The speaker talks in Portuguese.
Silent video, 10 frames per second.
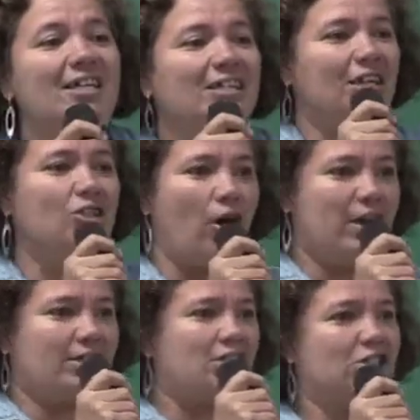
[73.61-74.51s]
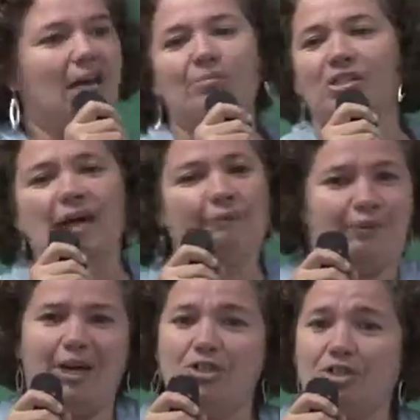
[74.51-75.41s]
Se nós que estamos na
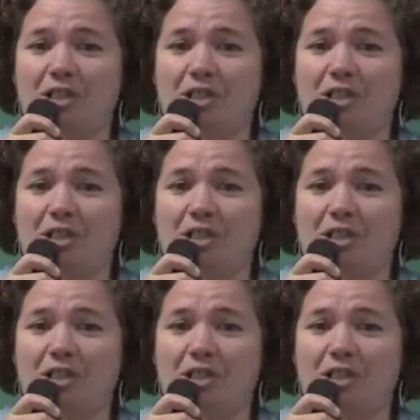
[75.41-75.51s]
frente,